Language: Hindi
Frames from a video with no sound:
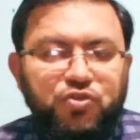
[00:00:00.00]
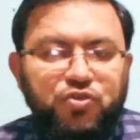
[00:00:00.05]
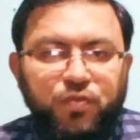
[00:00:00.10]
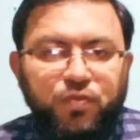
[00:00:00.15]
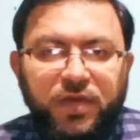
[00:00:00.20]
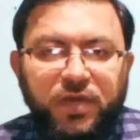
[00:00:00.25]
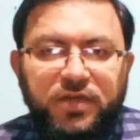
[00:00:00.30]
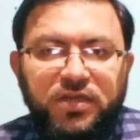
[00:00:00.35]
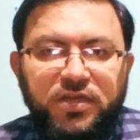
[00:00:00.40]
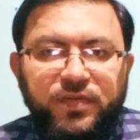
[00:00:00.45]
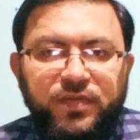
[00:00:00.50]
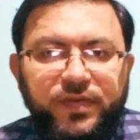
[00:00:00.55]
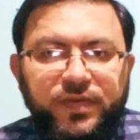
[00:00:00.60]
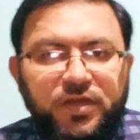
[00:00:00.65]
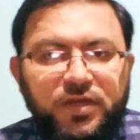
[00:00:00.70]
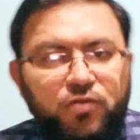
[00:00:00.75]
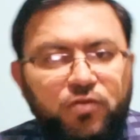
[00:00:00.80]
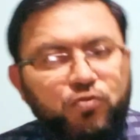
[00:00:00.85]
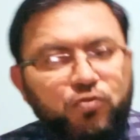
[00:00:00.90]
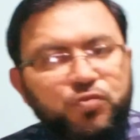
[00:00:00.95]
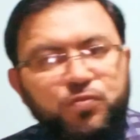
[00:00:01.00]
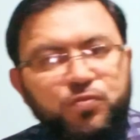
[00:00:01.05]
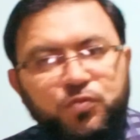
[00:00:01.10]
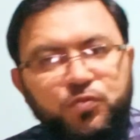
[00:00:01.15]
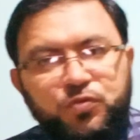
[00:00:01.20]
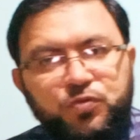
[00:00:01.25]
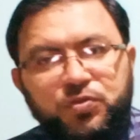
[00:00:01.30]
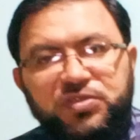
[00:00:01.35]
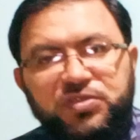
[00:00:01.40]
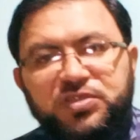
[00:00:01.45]
शुमाली में हैं
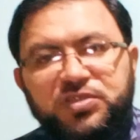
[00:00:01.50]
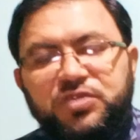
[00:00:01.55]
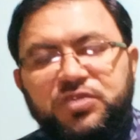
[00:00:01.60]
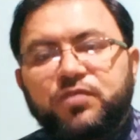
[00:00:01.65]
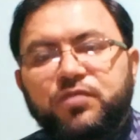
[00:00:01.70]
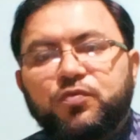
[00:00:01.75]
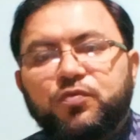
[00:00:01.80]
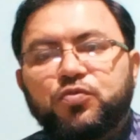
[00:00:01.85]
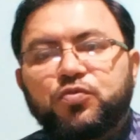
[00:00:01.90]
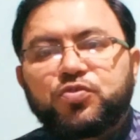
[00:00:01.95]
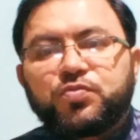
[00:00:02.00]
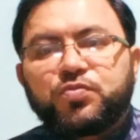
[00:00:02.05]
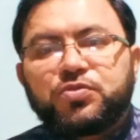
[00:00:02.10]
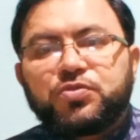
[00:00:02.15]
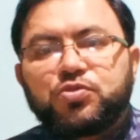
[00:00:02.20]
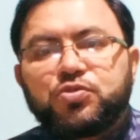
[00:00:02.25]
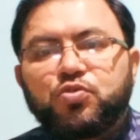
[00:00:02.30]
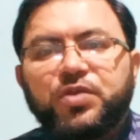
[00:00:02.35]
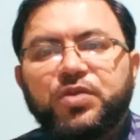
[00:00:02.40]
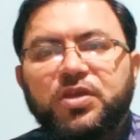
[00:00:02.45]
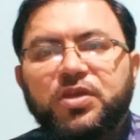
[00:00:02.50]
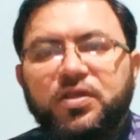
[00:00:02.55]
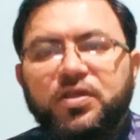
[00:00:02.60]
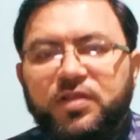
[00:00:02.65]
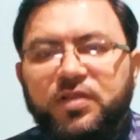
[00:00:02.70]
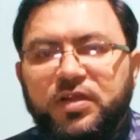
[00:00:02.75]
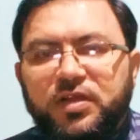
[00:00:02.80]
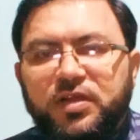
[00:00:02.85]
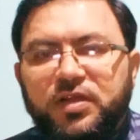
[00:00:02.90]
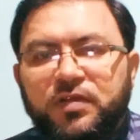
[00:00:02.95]
कुछ हिस्से जो है वो कुतबी जनूबी के
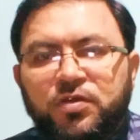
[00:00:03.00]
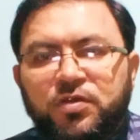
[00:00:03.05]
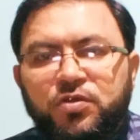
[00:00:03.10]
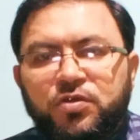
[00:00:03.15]
अंदर हैं